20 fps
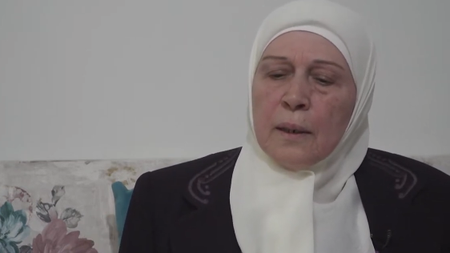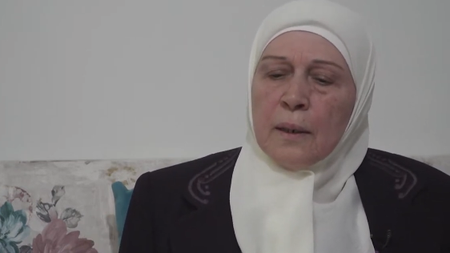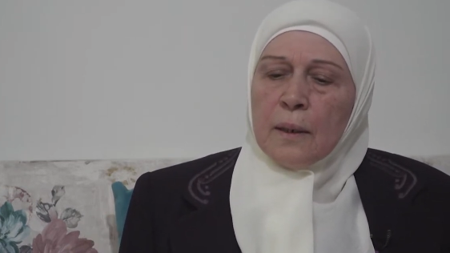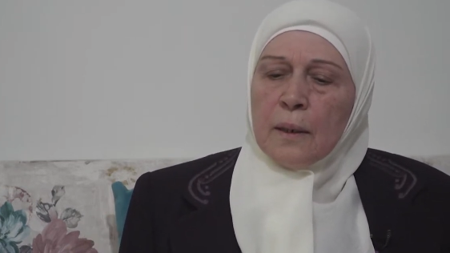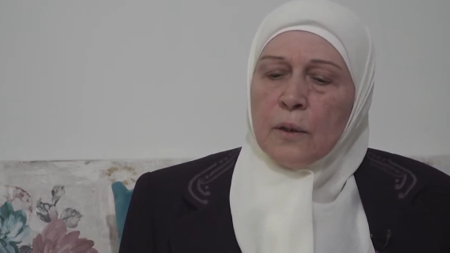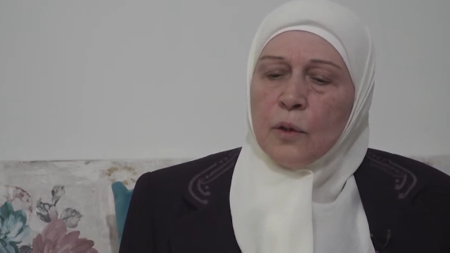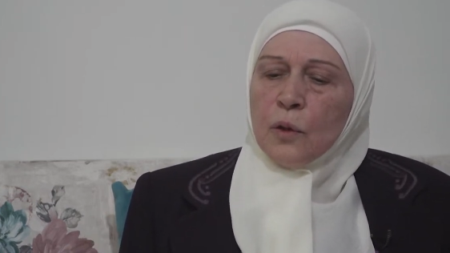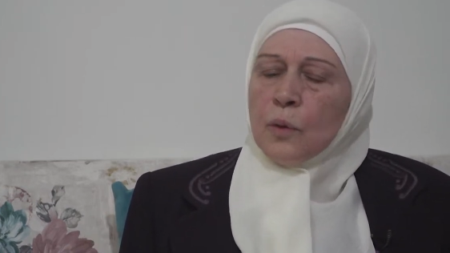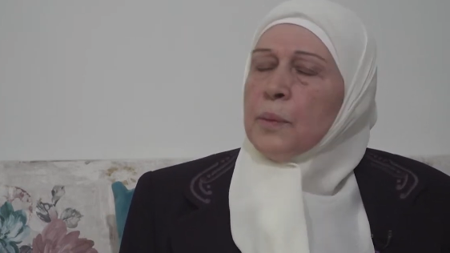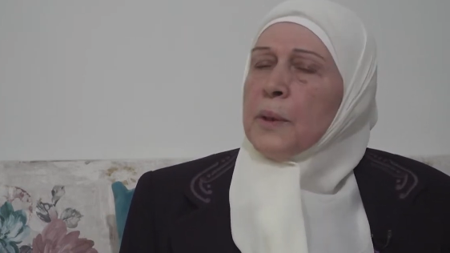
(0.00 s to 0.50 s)

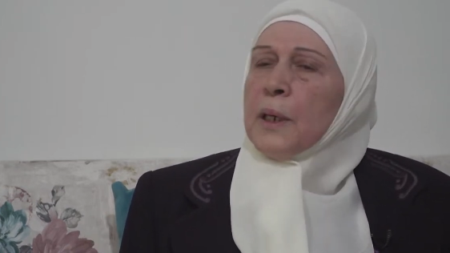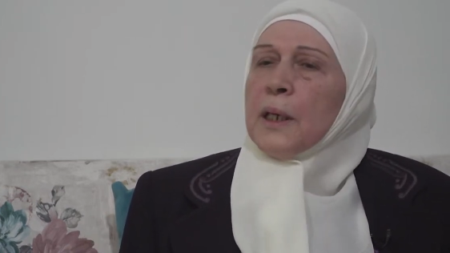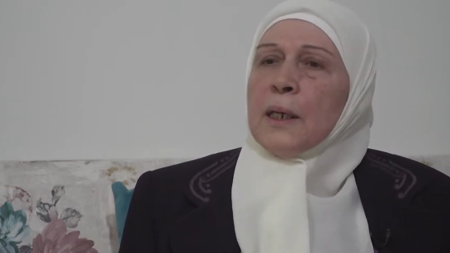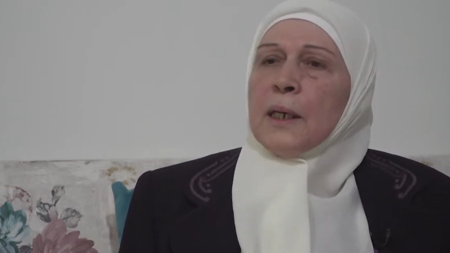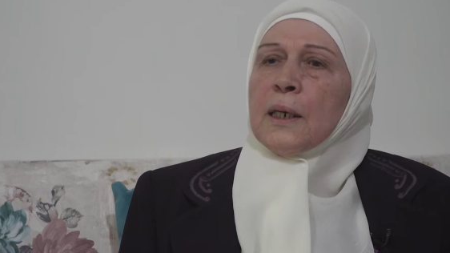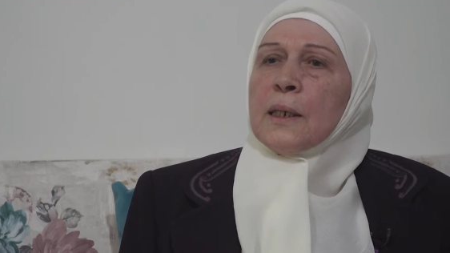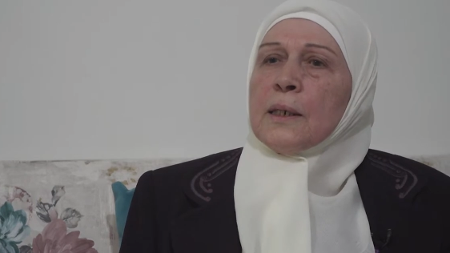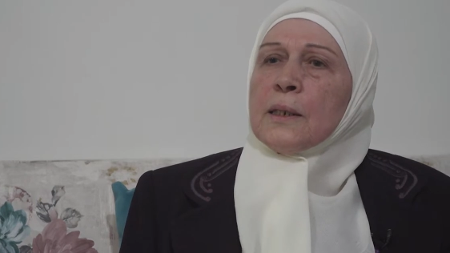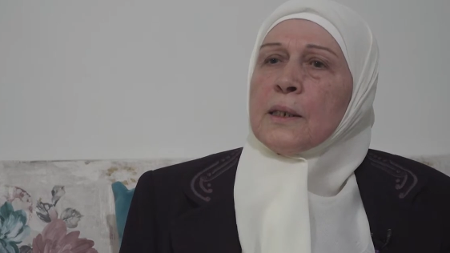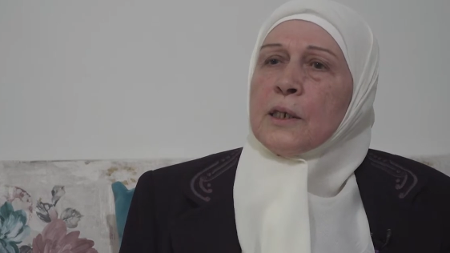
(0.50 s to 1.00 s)
يمكن
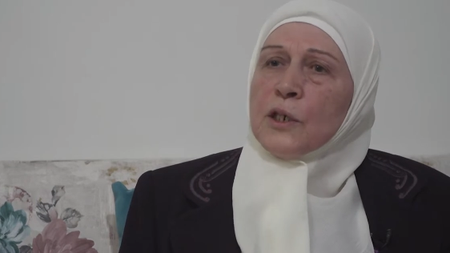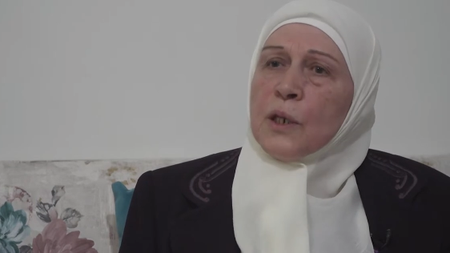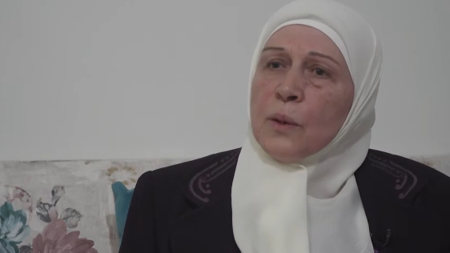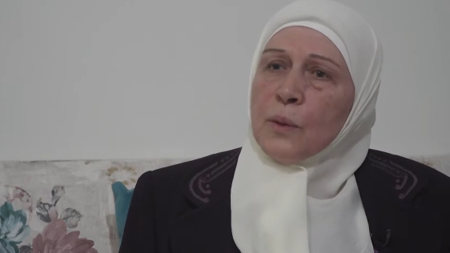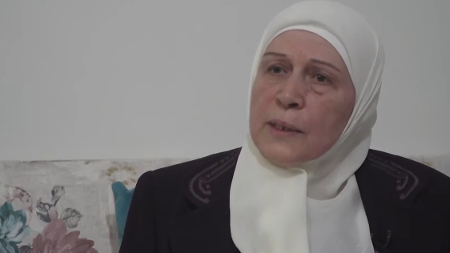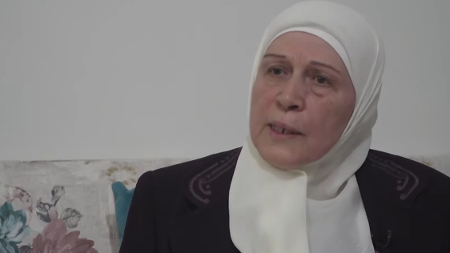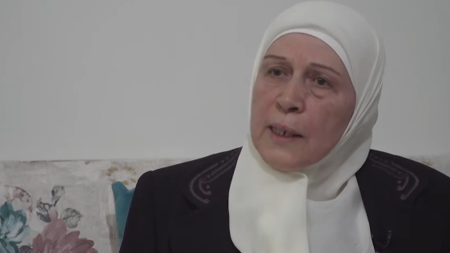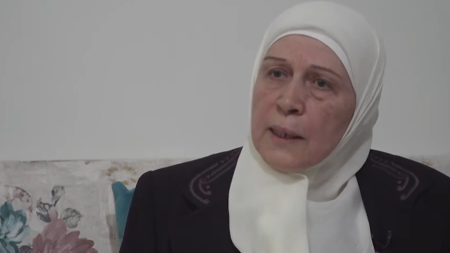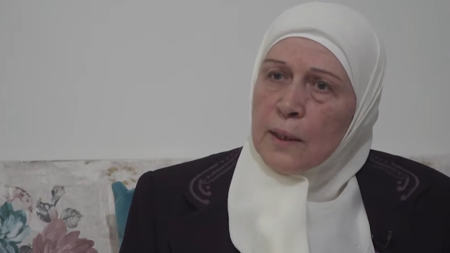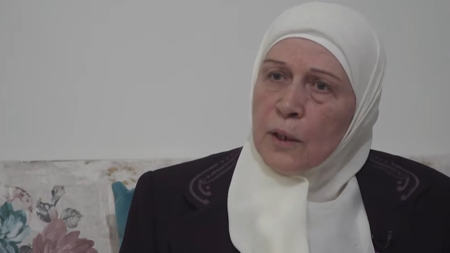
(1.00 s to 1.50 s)
أن
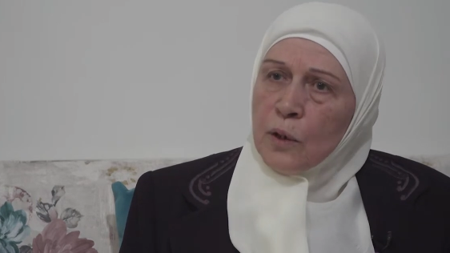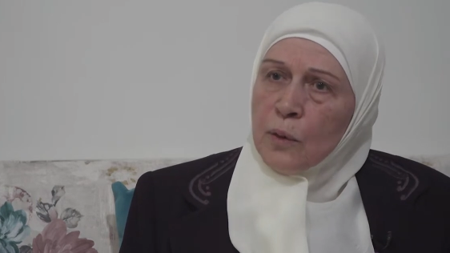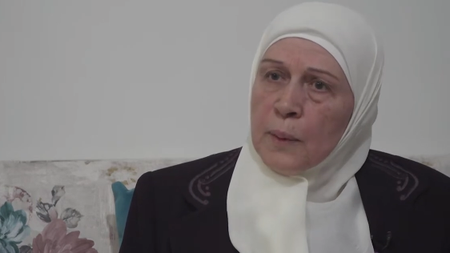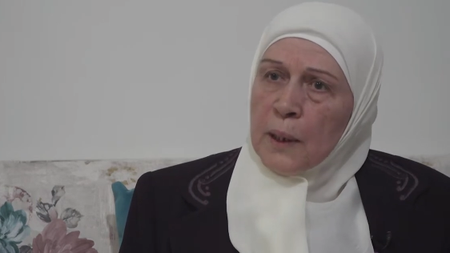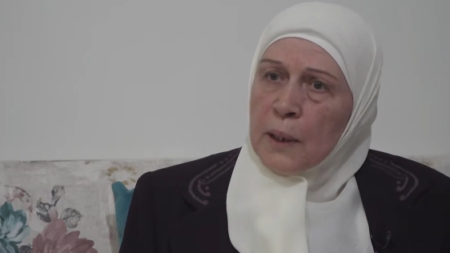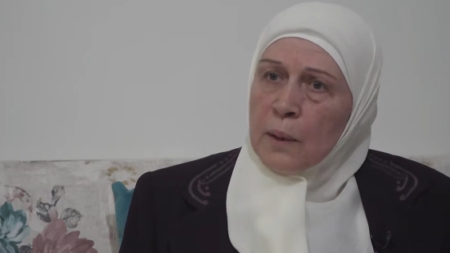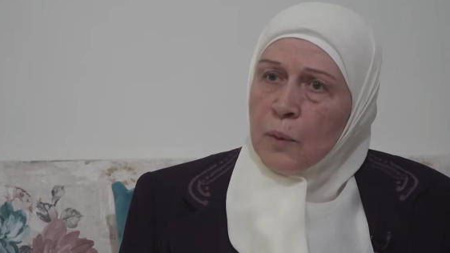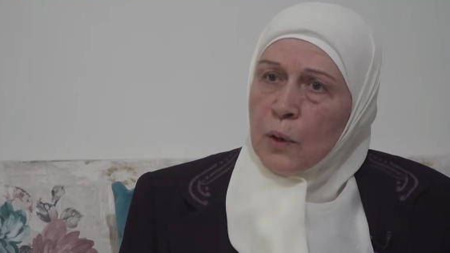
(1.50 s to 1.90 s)
يتجاوز حده مع